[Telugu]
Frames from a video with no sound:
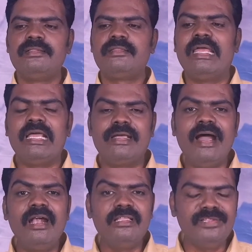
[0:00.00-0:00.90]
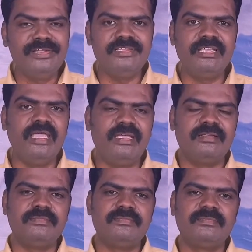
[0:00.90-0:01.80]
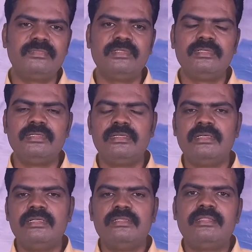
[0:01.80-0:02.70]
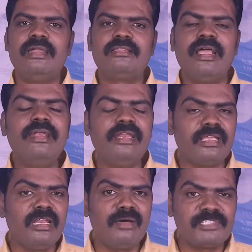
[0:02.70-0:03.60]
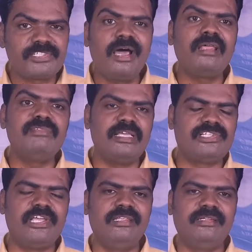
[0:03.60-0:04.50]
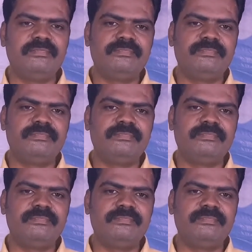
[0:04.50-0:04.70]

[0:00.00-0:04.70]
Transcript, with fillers: తన గాడిదను దిగి తన తండ్రికి నమస్కారం చేశాది